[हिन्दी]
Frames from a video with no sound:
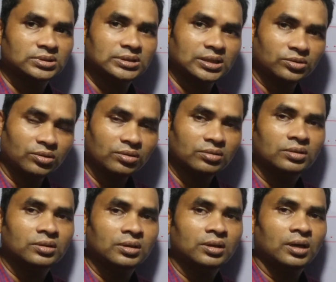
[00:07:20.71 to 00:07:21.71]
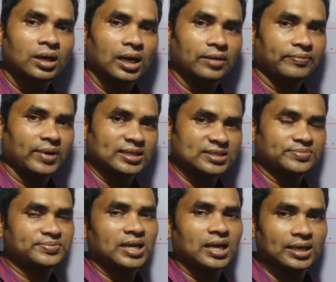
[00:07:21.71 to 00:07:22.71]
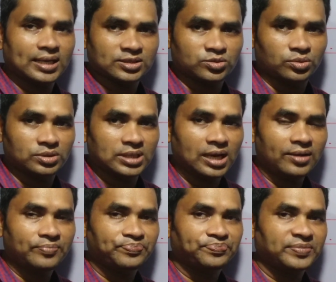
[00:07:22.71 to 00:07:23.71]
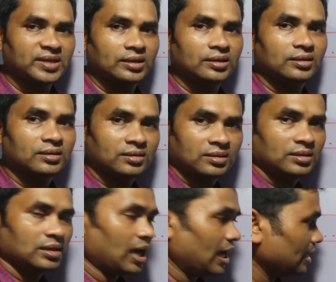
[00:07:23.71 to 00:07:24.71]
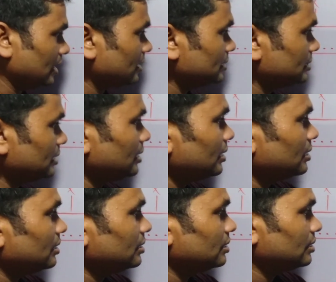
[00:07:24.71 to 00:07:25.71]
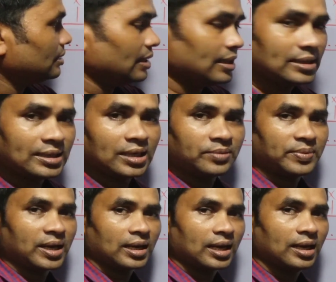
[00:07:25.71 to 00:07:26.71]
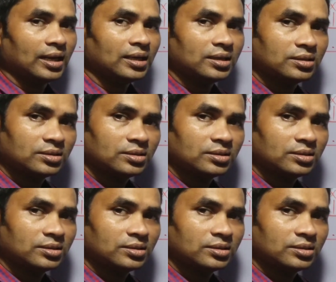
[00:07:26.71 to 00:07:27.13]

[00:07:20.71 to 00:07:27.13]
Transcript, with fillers: ये तो आपका एक्सेप्शनल केस हो गया कि अगर ये नहीं कर पा रहा है